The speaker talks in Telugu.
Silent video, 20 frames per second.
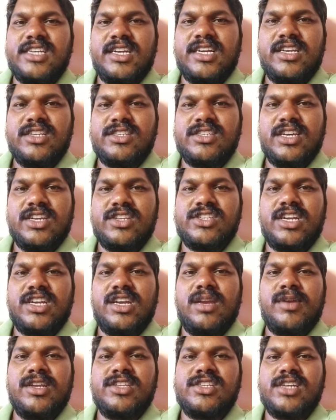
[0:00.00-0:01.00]
చేయండి షేర్
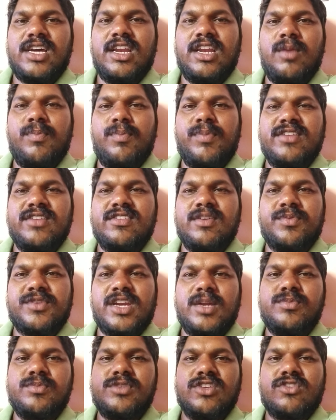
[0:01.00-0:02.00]
చేయండి మన ఛానల్ ఇప్పుడే
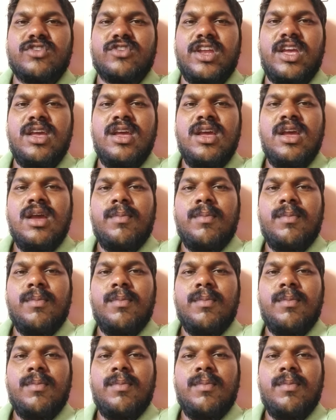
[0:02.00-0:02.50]
సబ్స్క్రైబ్ చేసుకుని